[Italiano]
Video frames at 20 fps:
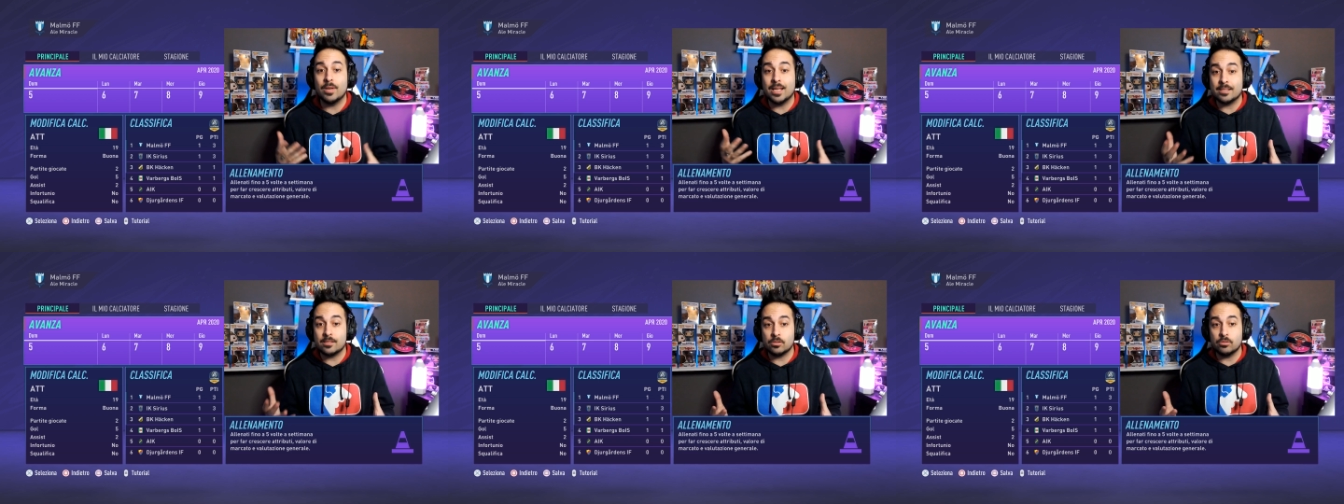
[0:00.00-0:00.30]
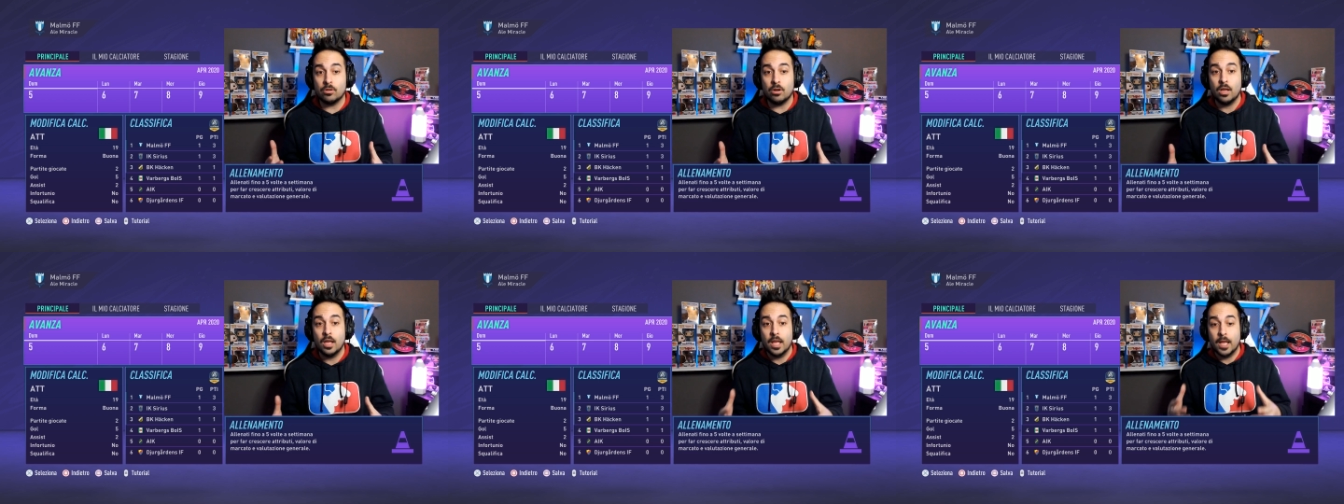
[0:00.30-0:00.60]

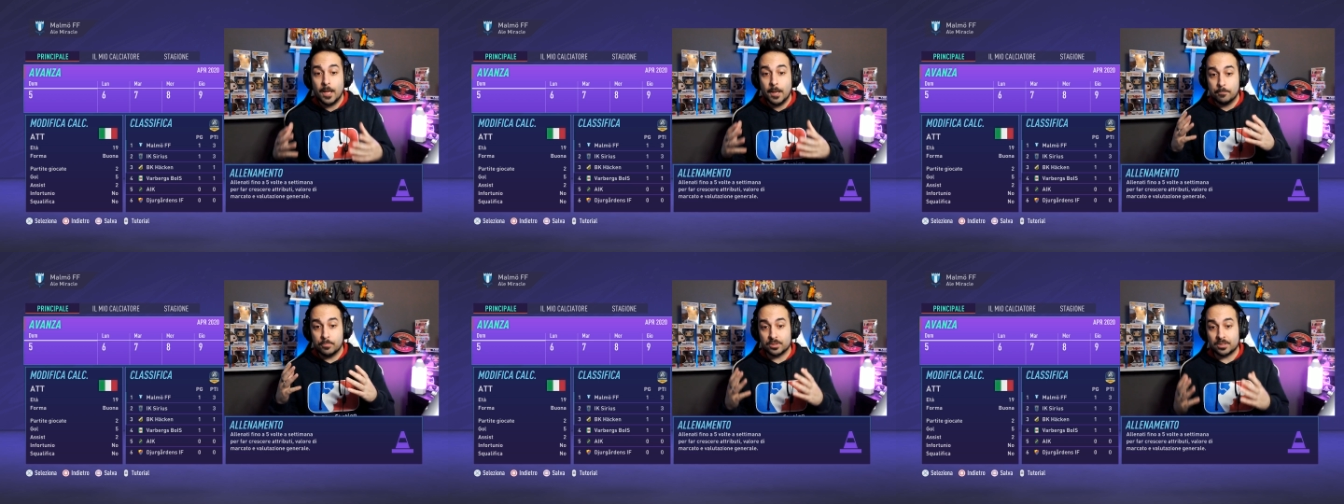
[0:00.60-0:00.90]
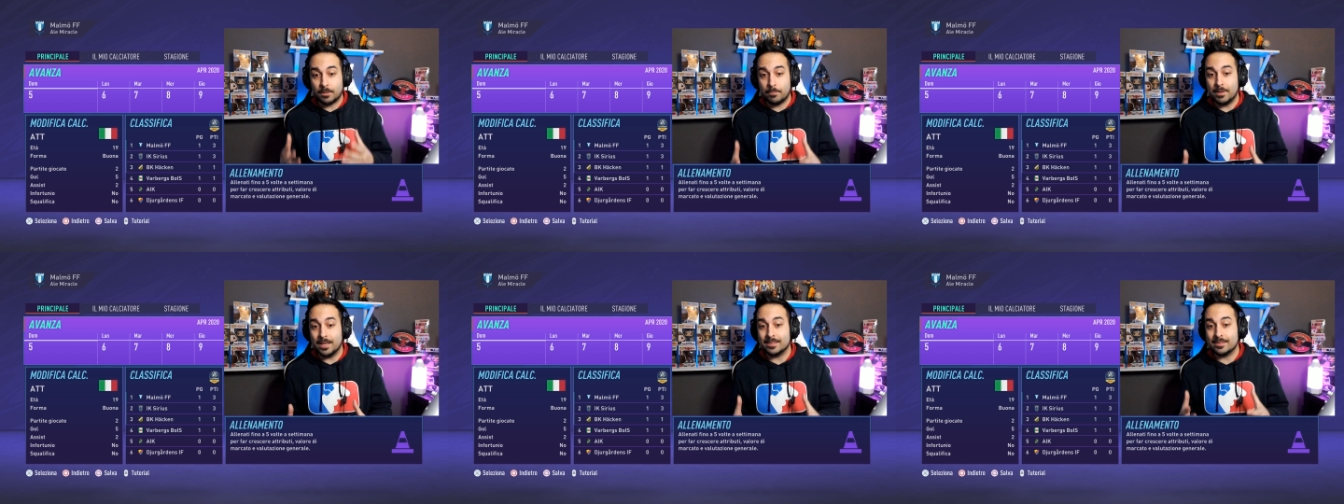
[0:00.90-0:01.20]
Questo
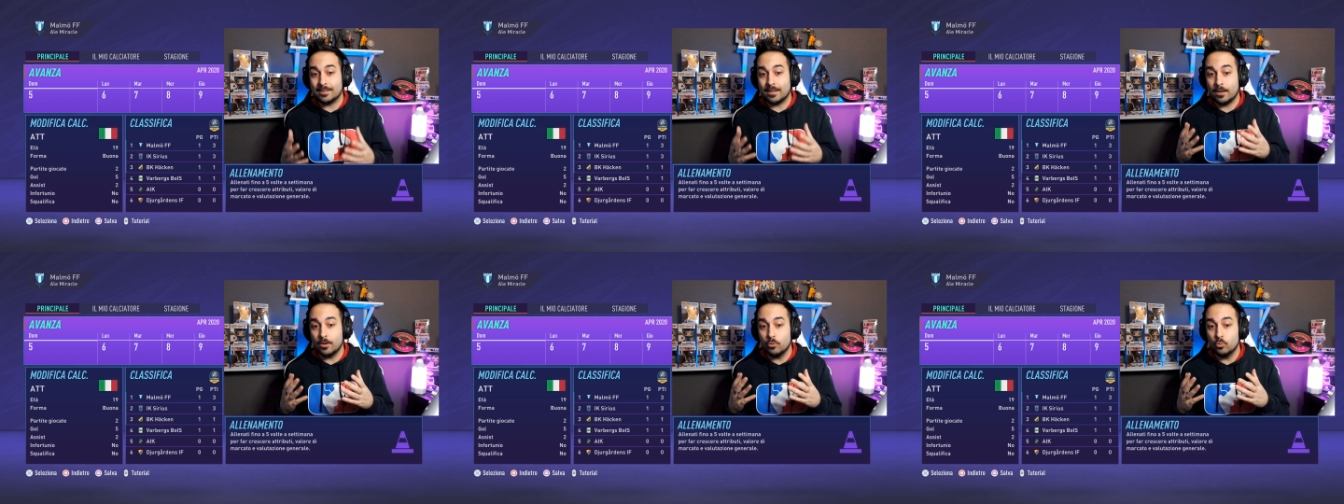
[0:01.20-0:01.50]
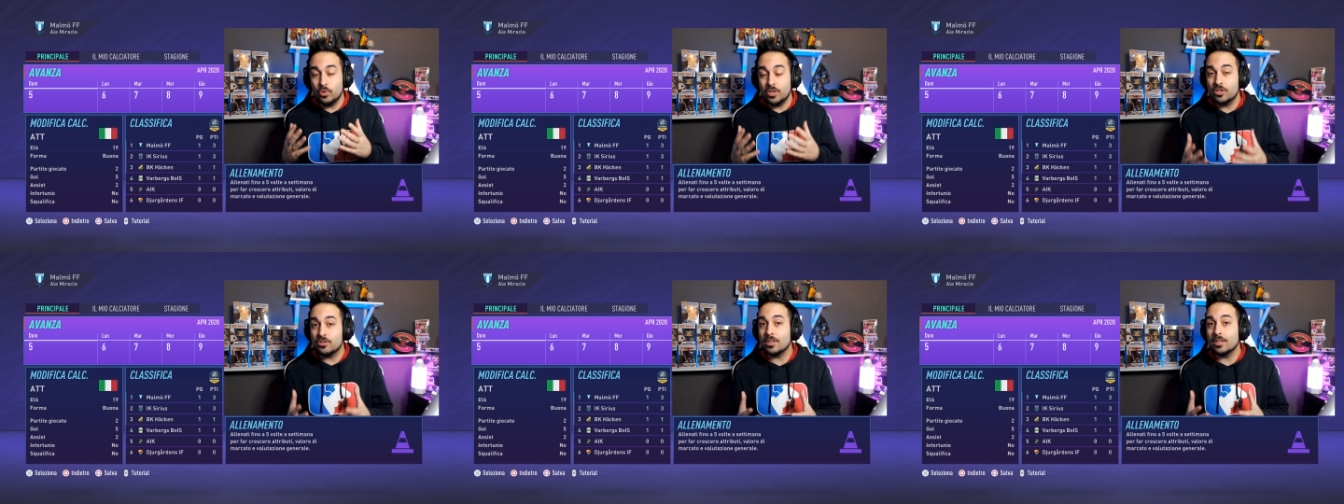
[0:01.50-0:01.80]
potrebbe essere
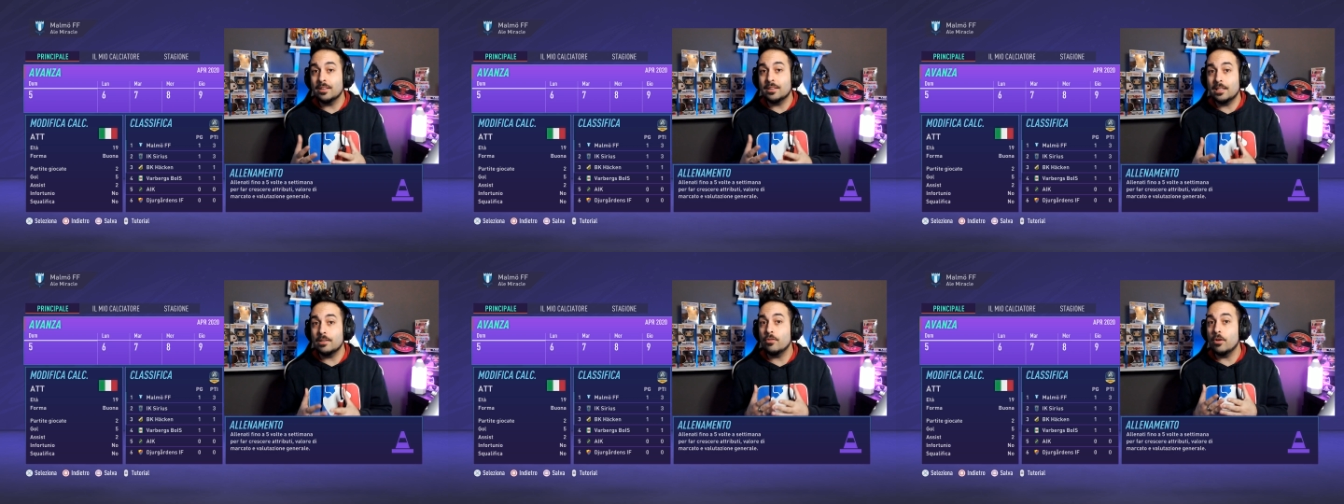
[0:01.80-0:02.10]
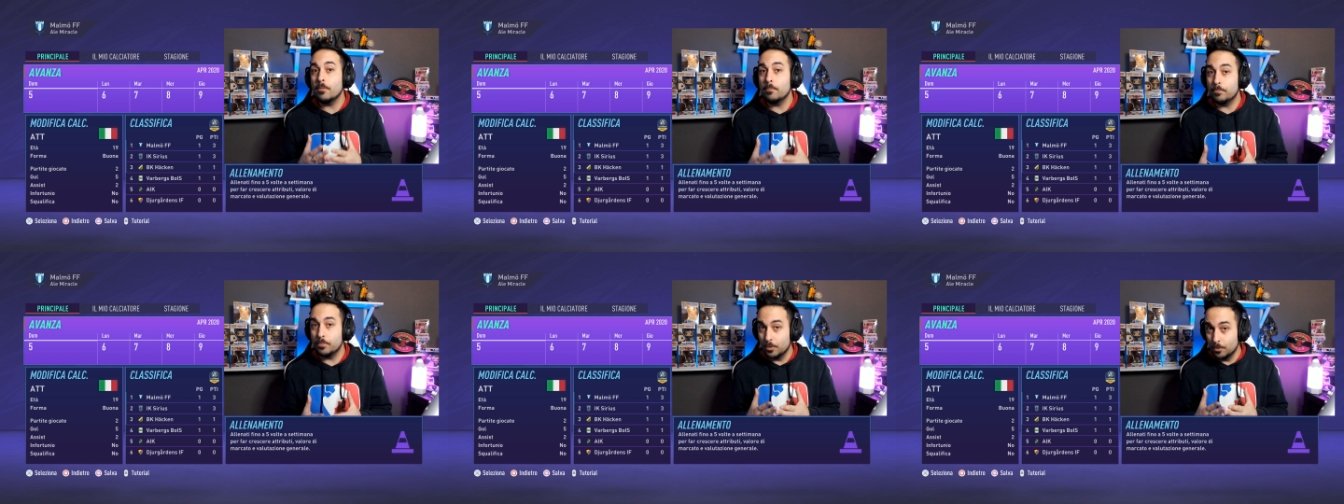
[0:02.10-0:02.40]
un
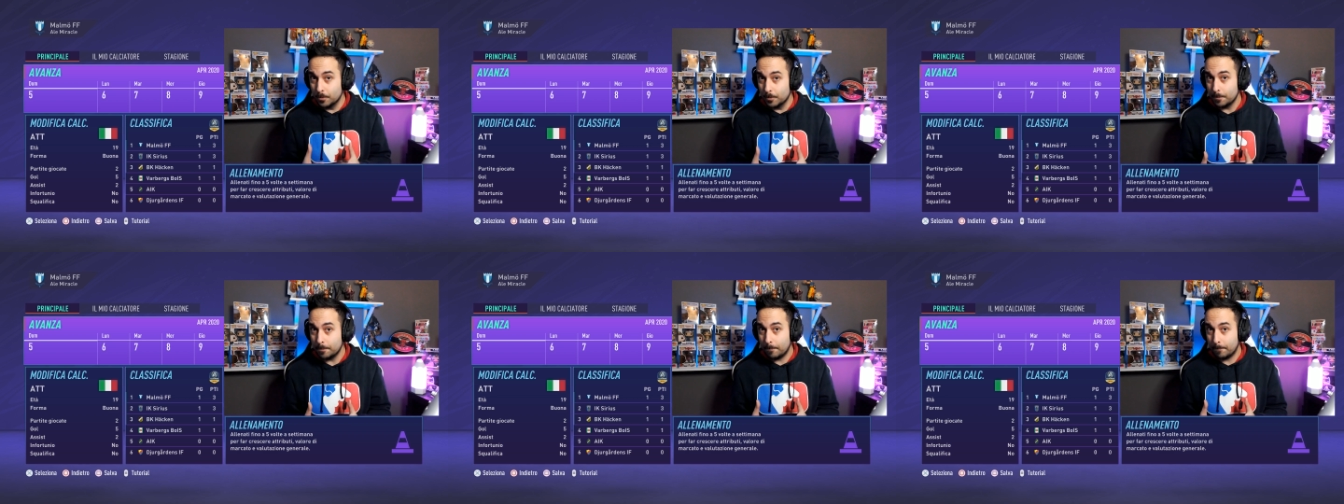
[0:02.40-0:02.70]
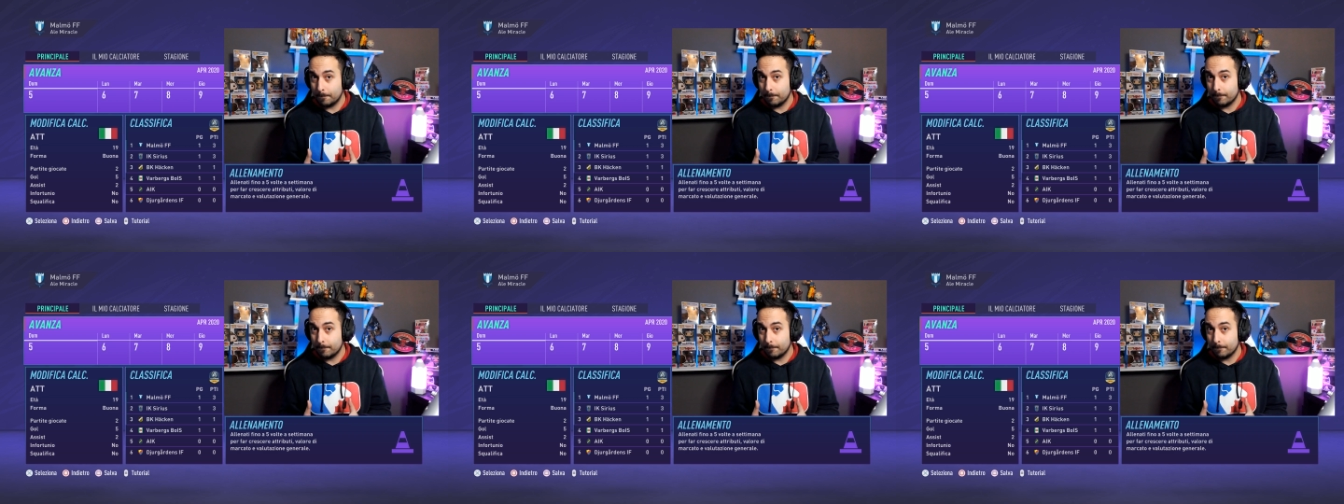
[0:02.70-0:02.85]
incentivo in più